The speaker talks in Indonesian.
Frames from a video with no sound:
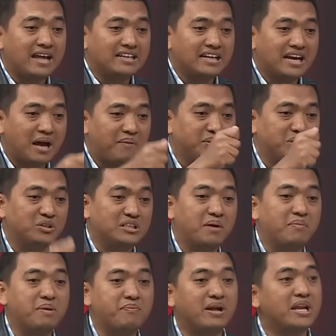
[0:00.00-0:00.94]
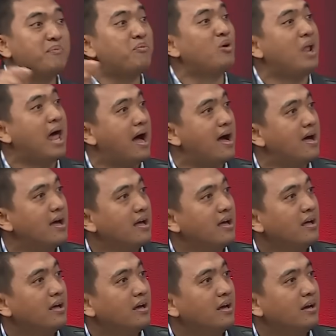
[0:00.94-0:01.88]
aja habis itu jam 5 dia pulang
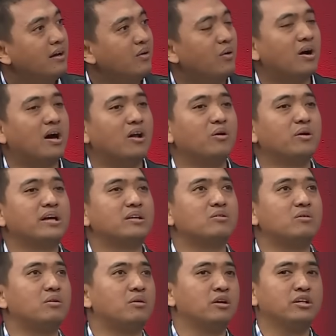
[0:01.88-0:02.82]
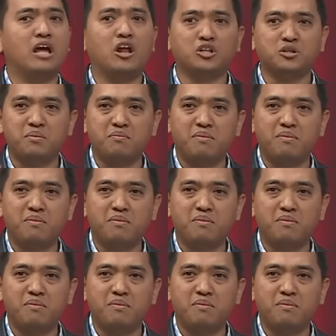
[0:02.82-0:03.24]
Loh kalau gitu dia harus